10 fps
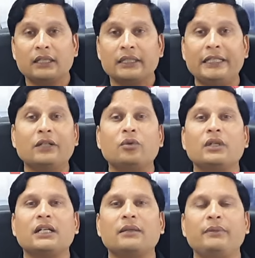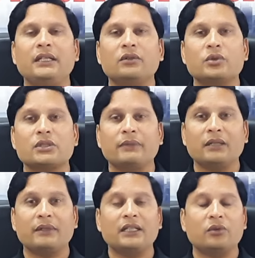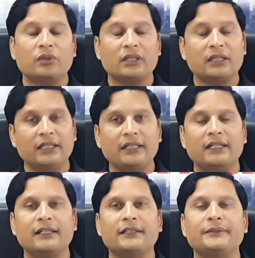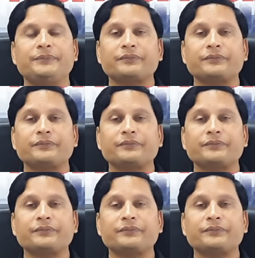ये कोटा अभी ये कुछ समय के बाद ये कोटा नहीं रहेगा